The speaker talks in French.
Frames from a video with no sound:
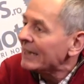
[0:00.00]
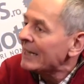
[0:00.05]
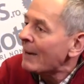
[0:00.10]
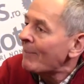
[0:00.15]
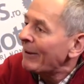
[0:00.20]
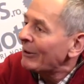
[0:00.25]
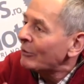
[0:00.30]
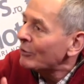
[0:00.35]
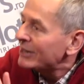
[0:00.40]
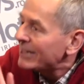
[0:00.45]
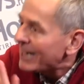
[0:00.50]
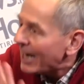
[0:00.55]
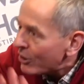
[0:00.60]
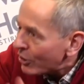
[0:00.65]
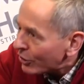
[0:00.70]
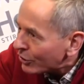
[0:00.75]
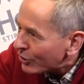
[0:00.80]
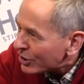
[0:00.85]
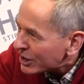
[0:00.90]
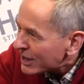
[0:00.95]
Il n'y a pas de
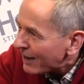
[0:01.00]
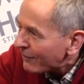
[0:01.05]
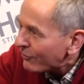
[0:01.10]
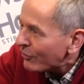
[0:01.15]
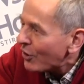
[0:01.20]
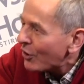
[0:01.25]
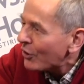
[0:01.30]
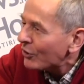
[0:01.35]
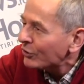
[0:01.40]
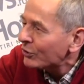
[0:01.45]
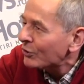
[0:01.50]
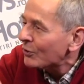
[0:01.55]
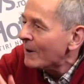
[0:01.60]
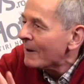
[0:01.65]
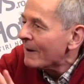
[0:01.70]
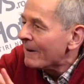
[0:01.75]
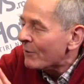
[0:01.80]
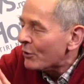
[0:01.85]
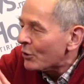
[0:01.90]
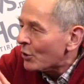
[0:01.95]
dialogue que j'invente.
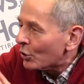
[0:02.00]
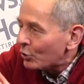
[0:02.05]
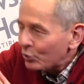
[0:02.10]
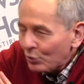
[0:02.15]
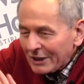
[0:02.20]
Euh,